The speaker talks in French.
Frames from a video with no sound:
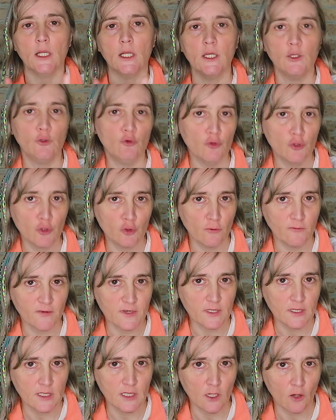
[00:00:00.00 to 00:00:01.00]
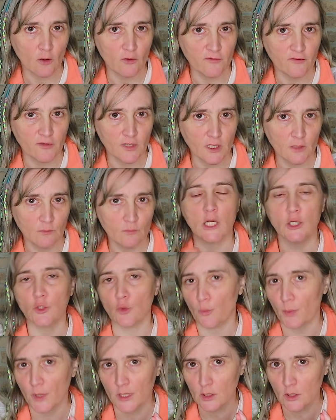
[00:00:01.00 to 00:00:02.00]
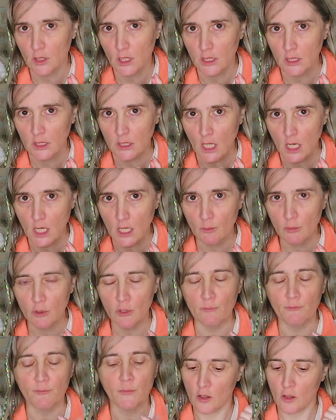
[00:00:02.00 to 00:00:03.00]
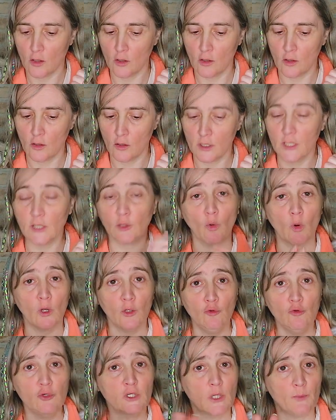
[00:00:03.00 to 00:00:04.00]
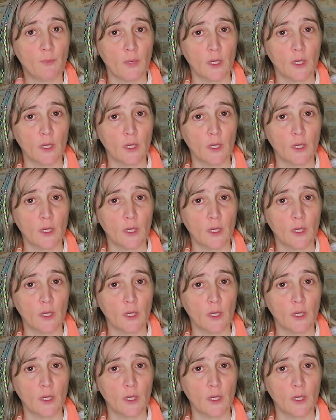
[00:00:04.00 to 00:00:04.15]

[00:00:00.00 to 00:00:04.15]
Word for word: Les touches sont faciles à enlever, elles sont personnalisables. Euh, les trois touches qui